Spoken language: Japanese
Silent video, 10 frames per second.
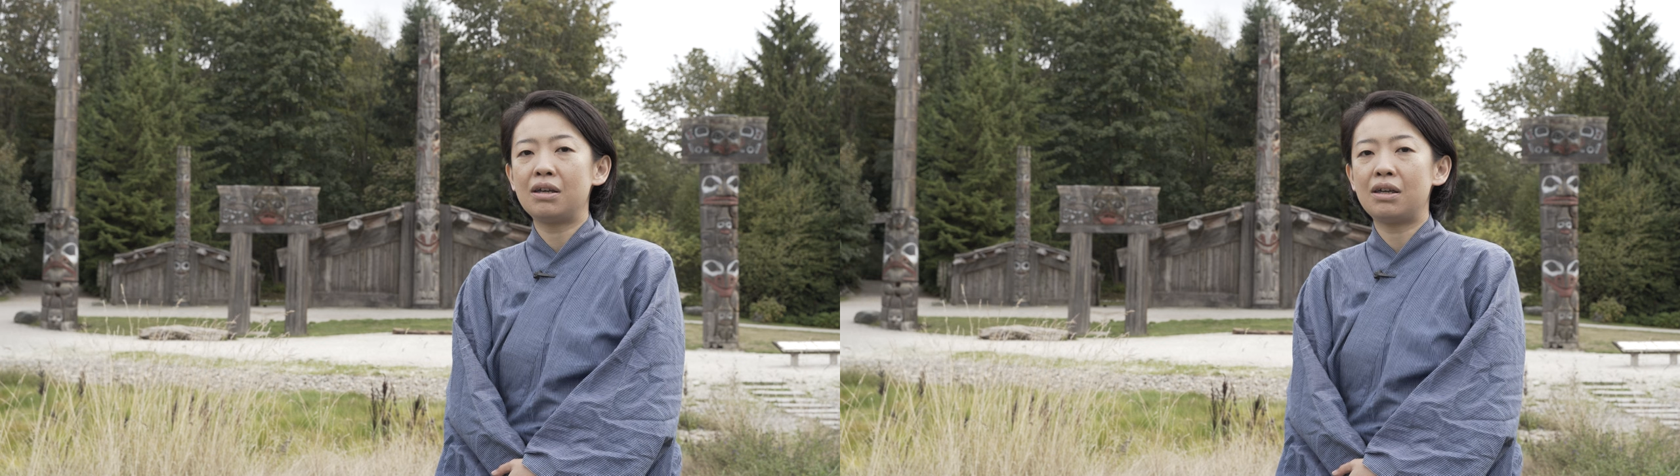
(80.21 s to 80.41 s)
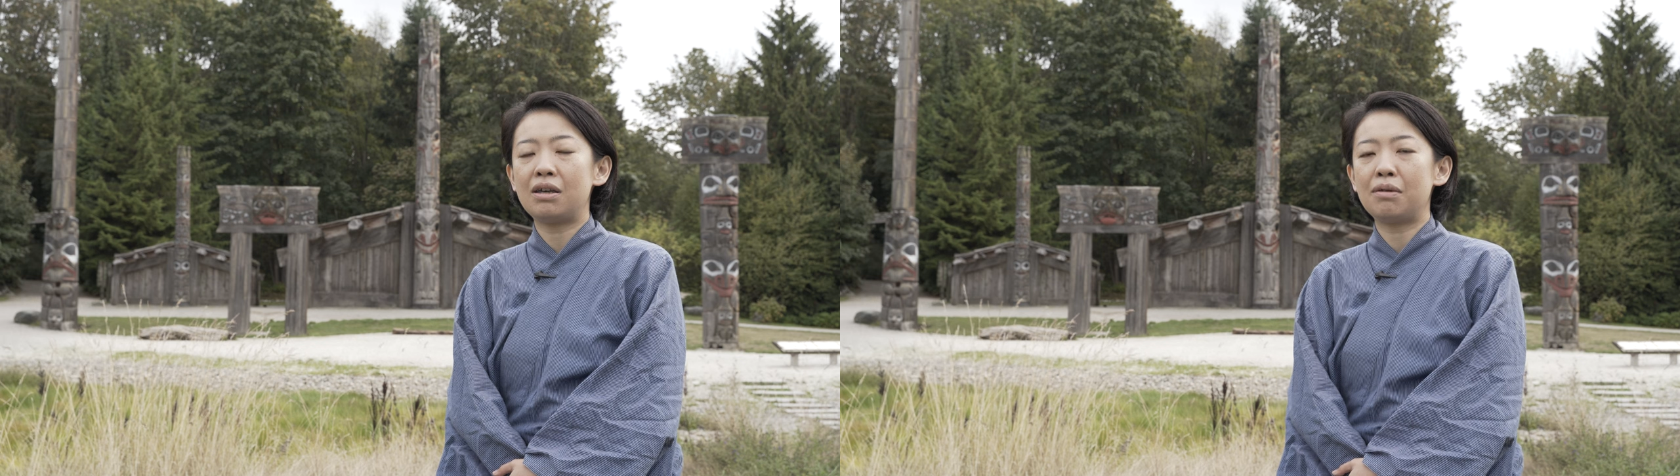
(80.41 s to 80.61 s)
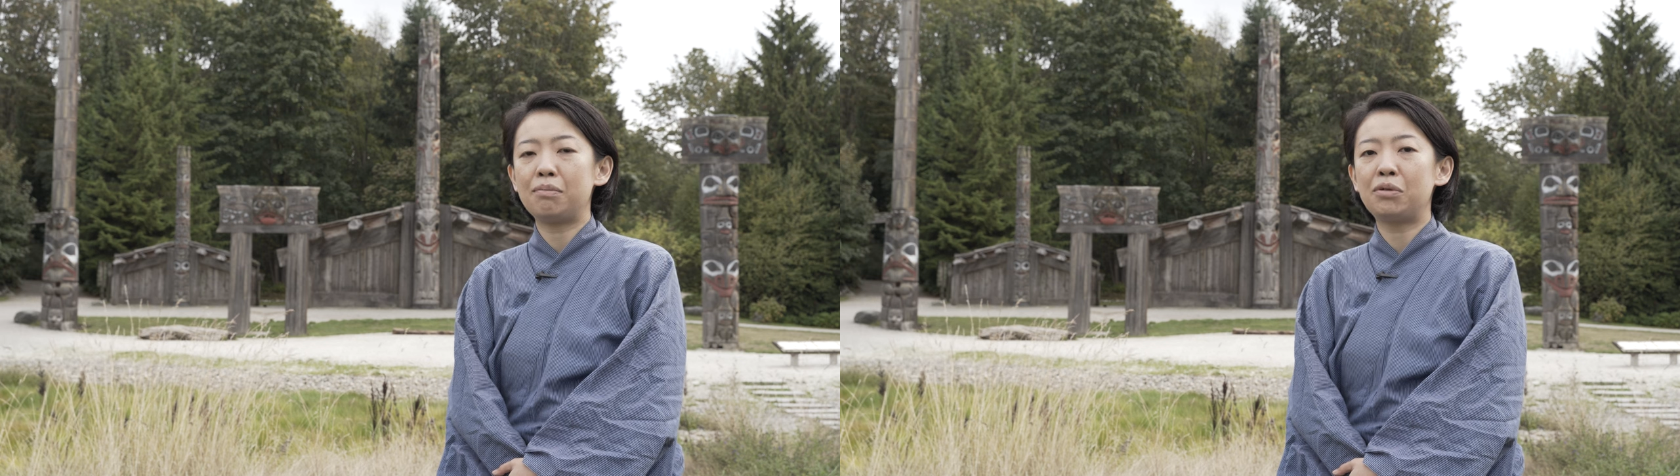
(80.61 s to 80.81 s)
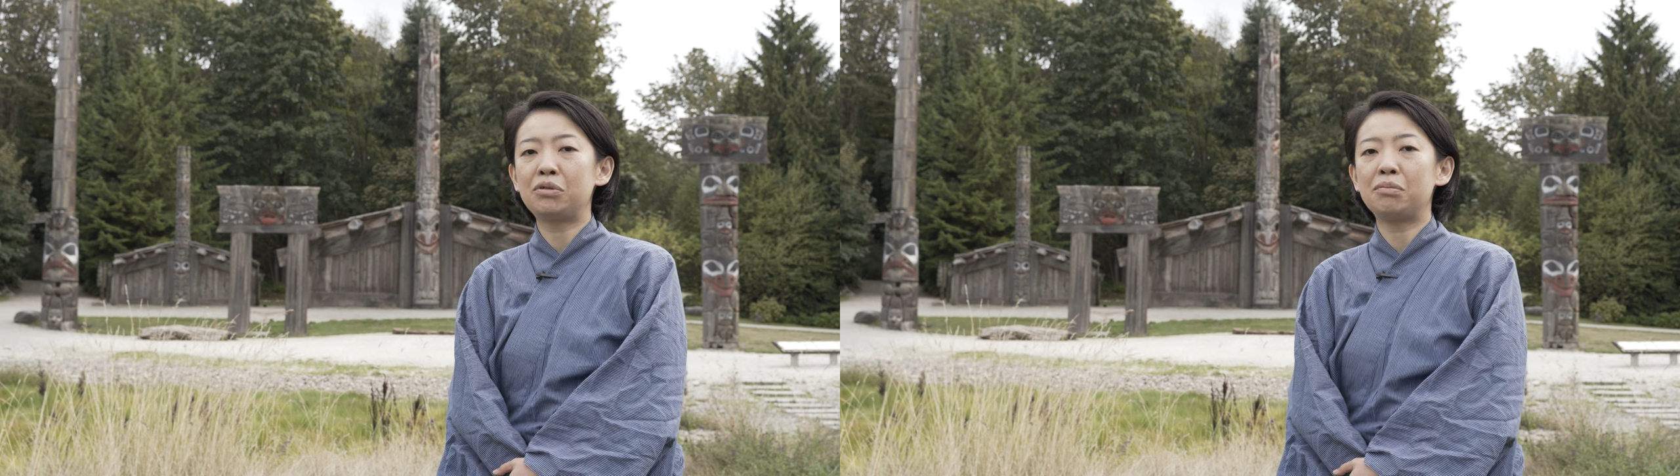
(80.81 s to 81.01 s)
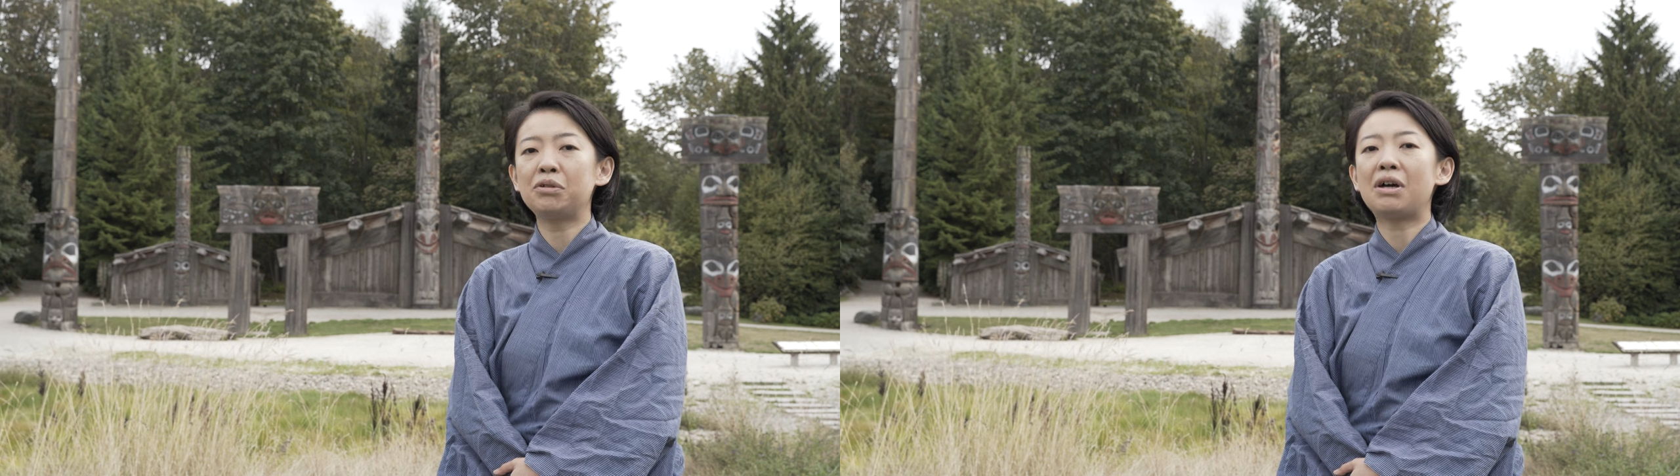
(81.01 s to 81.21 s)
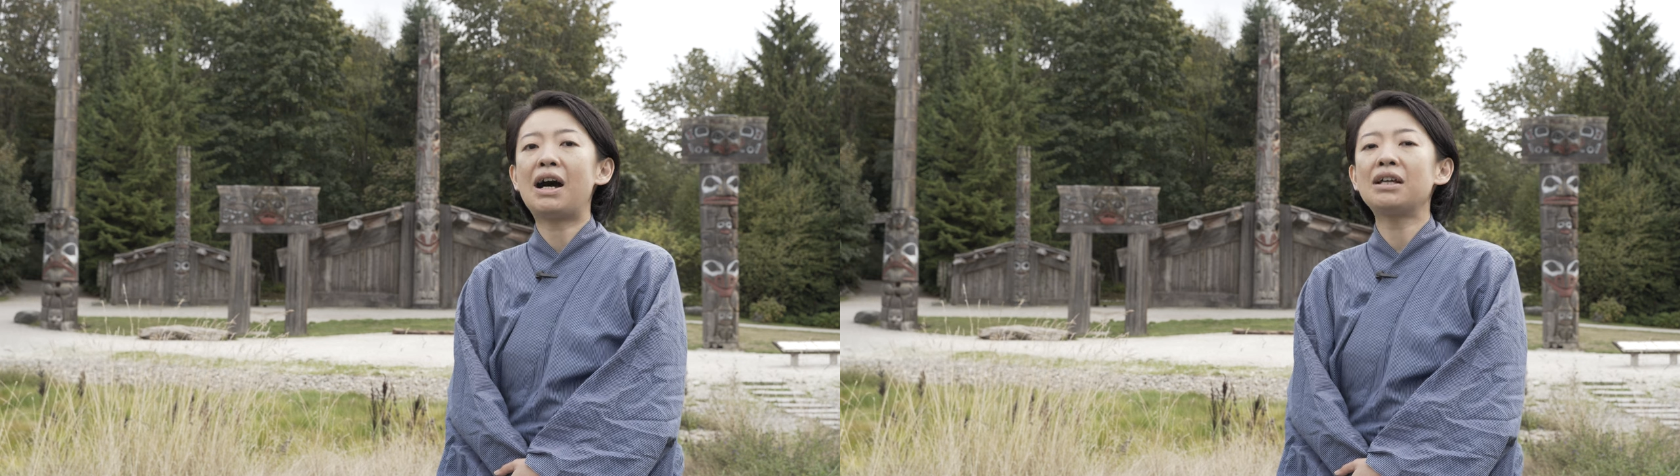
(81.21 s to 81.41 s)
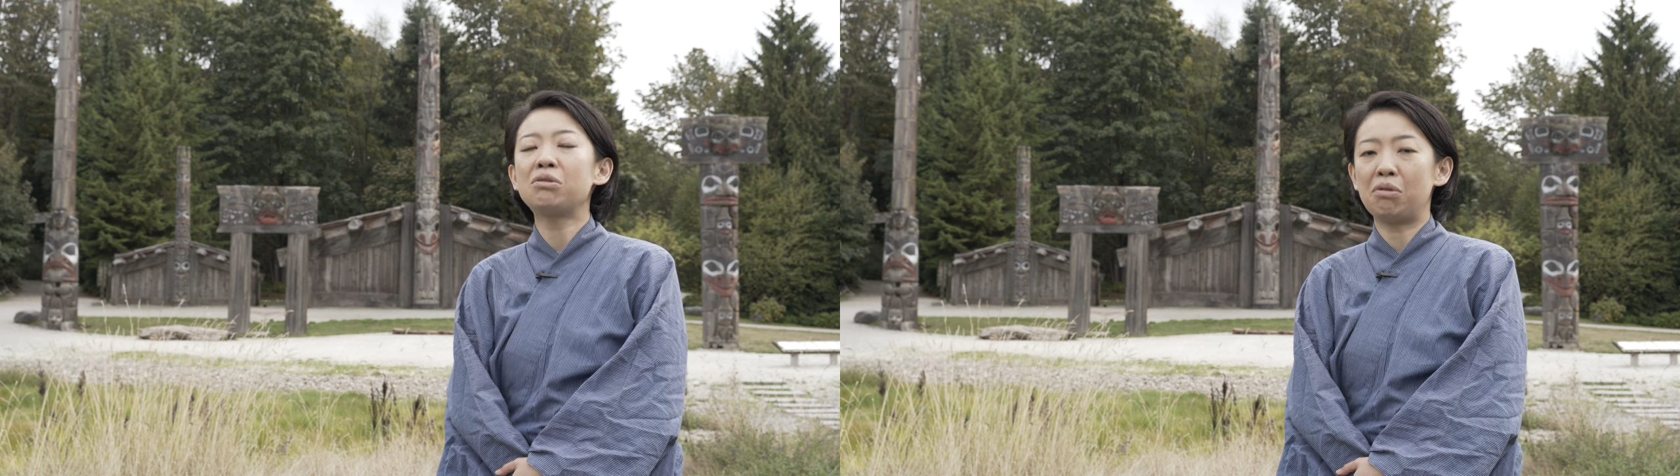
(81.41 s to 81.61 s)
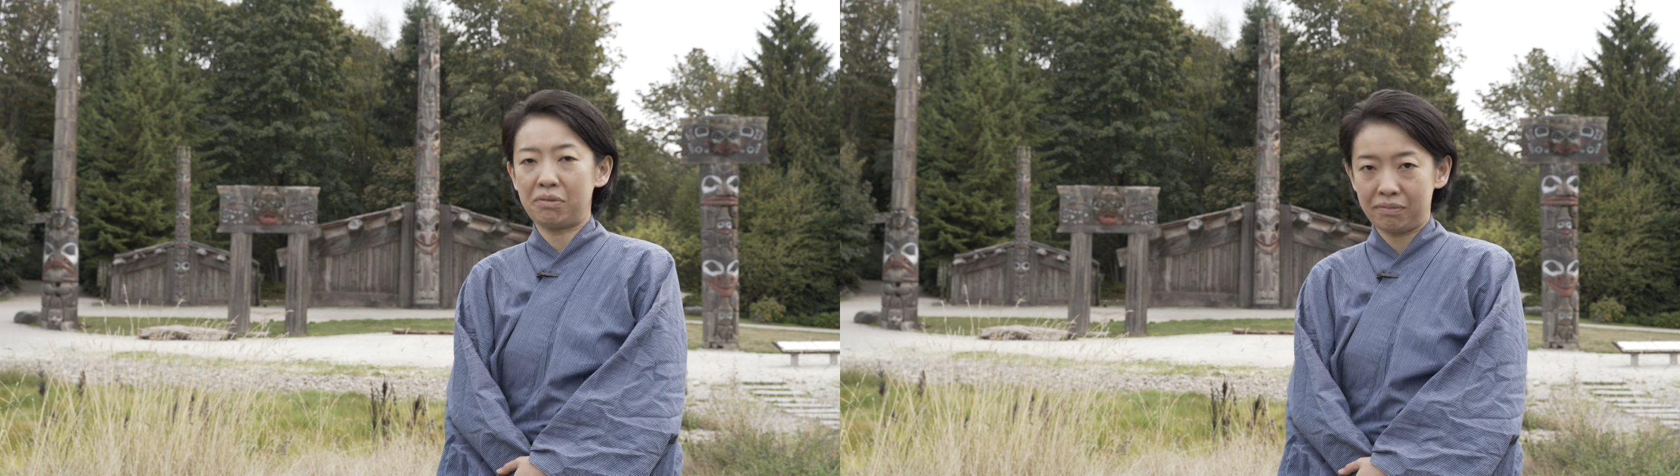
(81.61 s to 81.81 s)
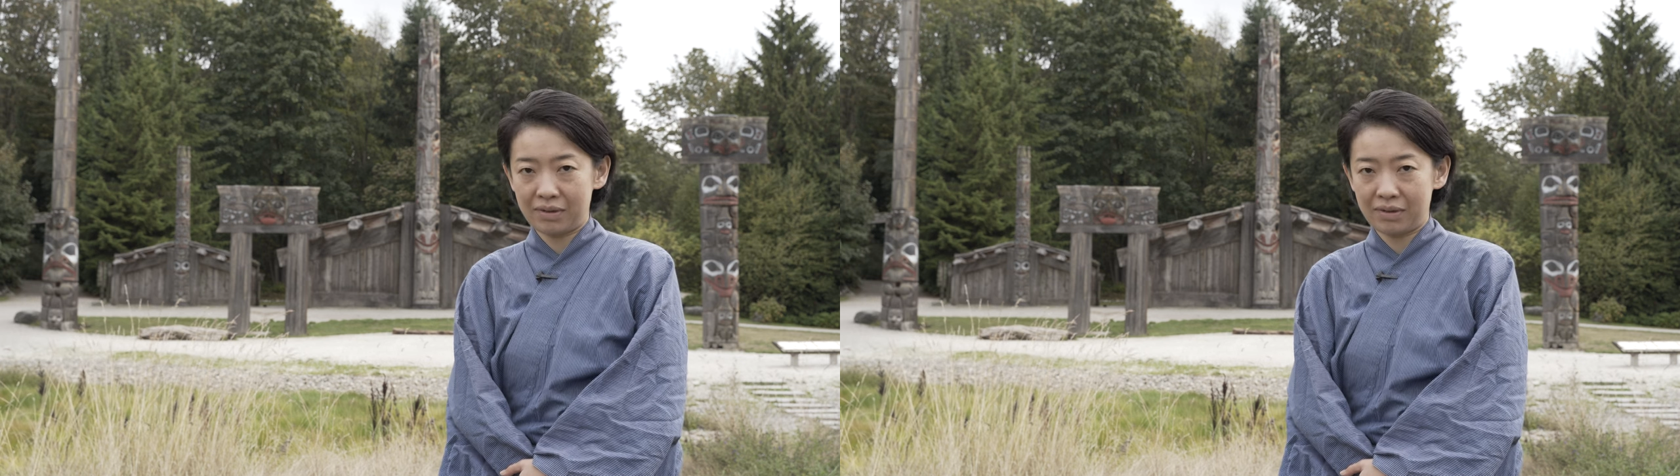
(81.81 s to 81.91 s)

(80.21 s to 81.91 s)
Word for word: えもっともっと後